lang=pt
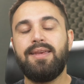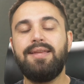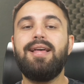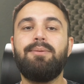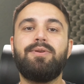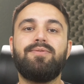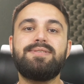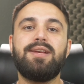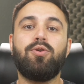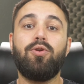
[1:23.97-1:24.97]
que dá para
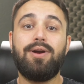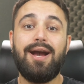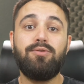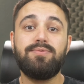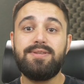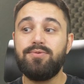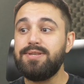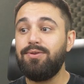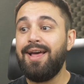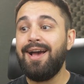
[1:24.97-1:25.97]
você colocar no seu
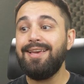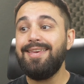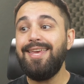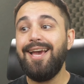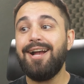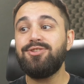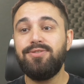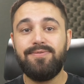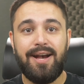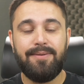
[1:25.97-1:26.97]
celular e
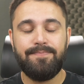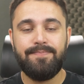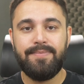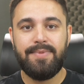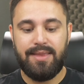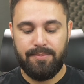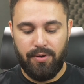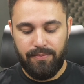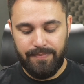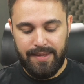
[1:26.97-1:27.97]
ativar, tá
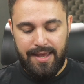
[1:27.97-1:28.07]
bom?